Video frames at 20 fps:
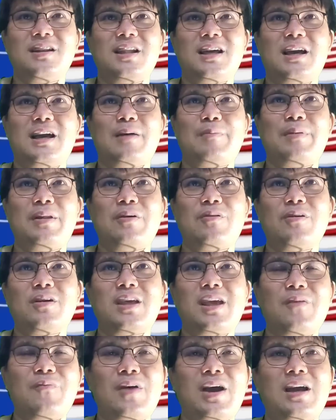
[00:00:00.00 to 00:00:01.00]
นะครับเราก็
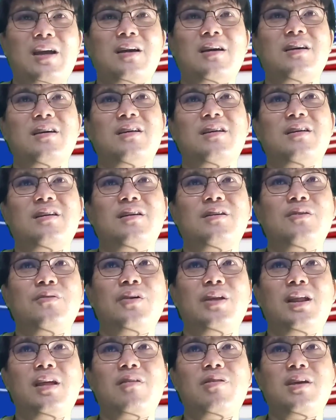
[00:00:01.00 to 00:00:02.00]
คิดว่า
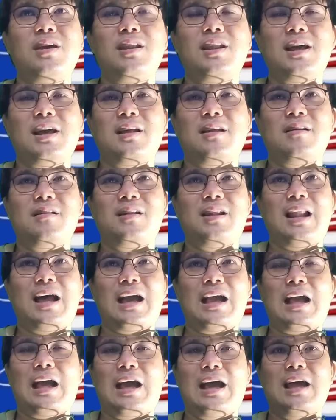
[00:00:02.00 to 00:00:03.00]
USTC เนี่ย
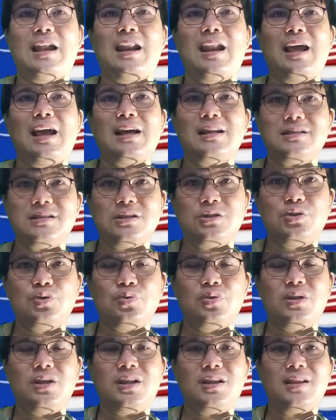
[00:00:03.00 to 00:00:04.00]
ราคาน่าจะ
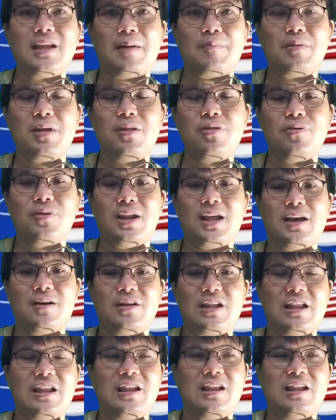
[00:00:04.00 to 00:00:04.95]
จุดที่ต่ำที่สุดแล้ว